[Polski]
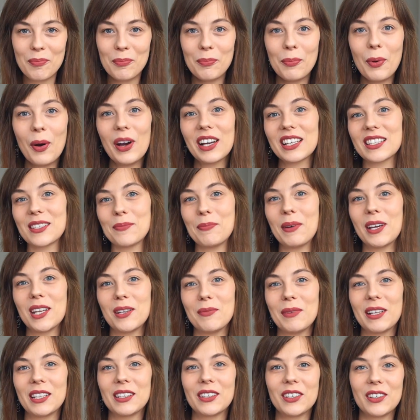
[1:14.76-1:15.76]

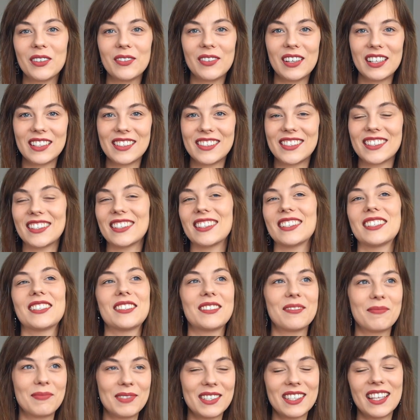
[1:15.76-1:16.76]
poeksperymentować
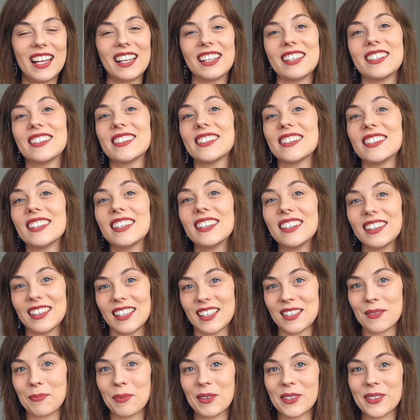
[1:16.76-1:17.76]
i znaleźć
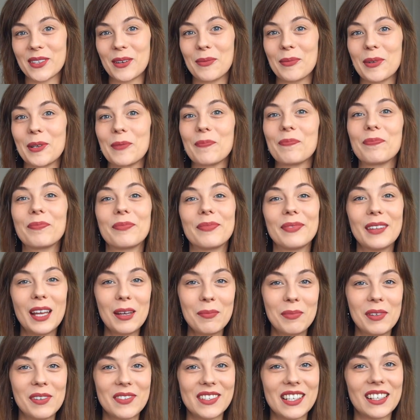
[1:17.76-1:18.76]
inne sposoby?
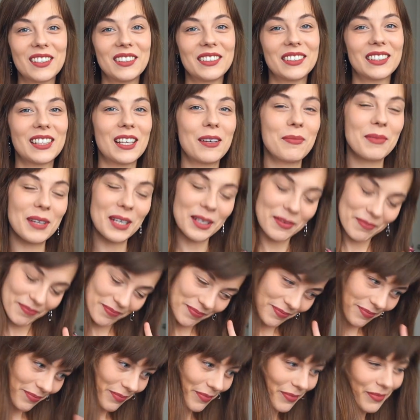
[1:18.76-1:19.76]
Najpierw zaglądamy
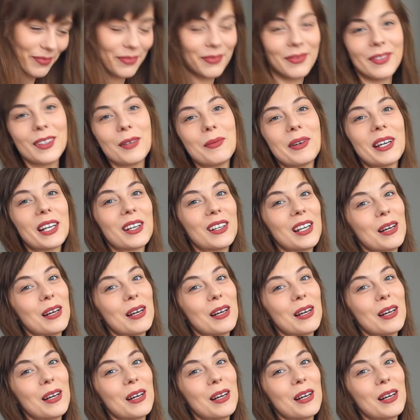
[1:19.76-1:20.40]
do mojego